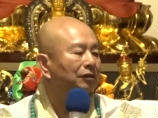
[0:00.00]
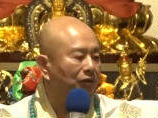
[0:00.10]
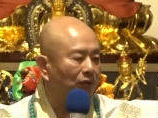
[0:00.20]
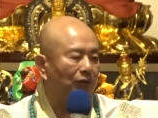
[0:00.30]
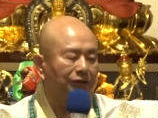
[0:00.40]

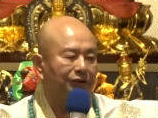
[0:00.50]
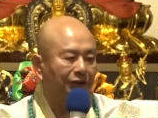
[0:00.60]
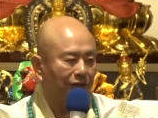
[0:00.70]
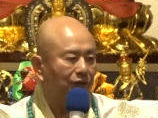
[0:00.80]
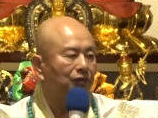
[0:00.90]
是我
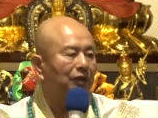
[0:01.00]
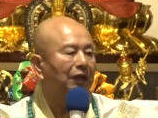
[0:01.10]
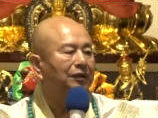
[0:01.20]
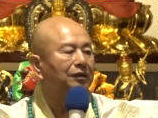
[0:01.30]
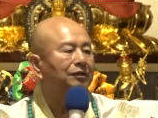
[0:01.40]
写出
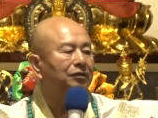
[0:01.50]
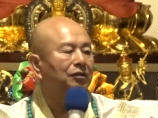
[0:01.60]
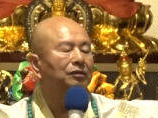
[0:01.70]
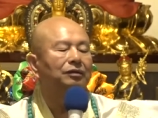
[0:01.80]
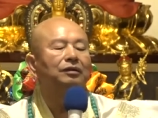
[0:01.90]
来的，
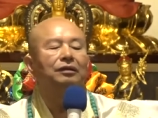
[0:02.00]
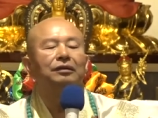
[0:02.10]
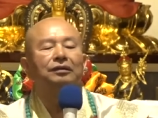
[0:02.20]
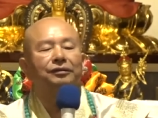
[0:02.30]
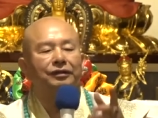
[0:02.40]
说
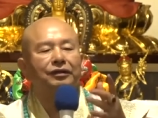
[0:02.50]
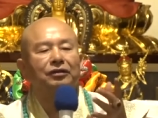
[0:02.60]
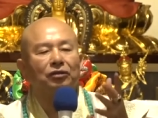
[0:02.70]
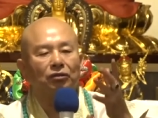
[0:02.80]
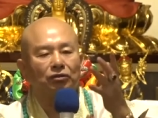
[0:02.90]
这个
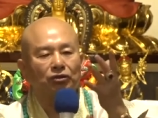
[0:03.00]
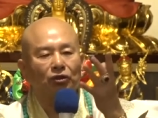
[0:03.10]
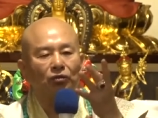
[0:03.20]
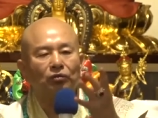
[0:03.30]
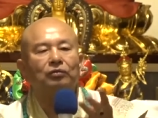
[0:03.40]
有
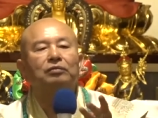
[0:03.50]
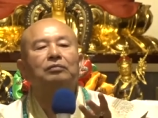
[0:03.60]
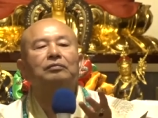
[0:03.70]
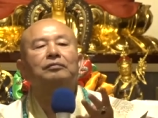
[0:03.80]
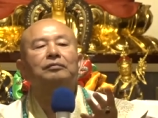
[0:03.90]
咒。
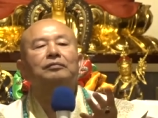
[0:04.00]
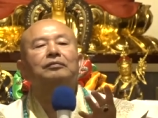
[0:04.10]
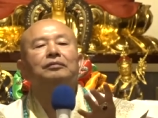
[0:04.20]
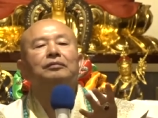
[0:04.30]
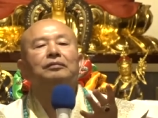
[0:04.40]

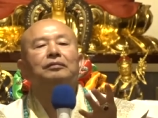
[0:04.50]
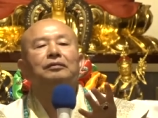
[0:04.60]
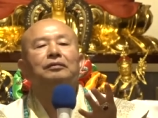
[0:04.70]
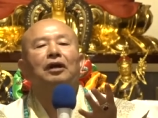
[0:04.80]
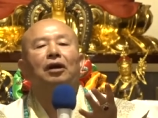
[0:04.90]

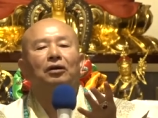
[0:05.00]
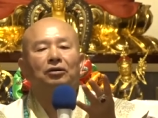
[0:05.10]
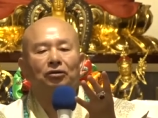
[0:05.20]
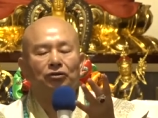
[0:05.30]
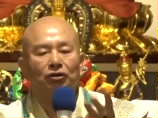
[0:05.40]
啊，
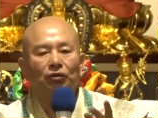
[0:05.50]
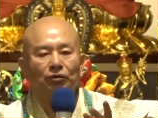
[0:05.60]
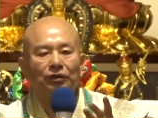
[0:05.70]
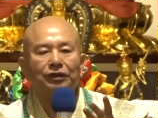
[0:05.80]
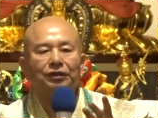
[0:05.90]
有
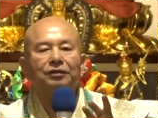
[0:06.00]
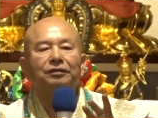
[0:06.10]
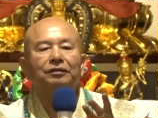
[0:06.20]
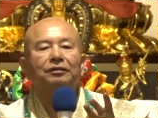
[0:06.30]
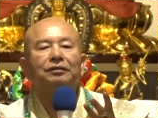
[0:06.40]
咒语，
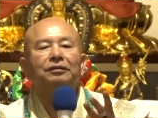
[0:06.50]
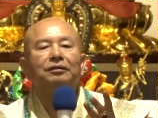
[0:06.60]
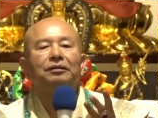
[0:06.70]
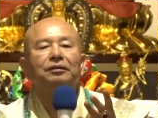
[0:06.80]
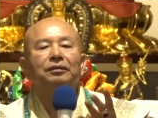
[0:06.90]

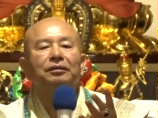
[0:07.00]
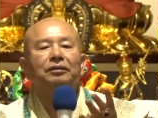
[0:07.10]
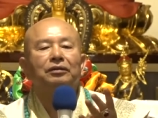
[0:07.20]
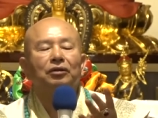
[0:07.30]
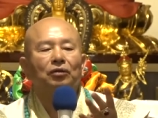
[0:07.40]

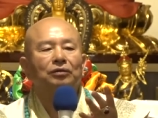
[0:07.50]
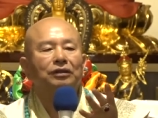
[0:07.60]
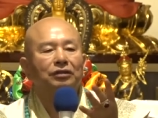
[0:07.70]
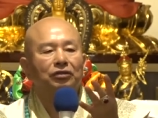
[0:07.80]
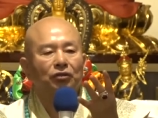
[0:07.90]
有
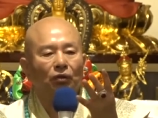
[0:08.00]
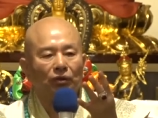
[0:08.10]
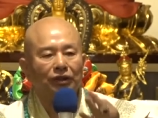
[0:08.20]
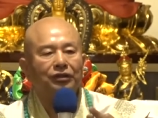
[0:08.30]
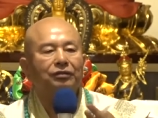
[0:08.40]
这个
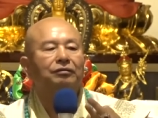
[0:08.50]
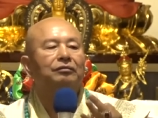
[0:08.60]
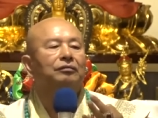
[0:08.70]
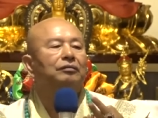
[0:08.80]
手印，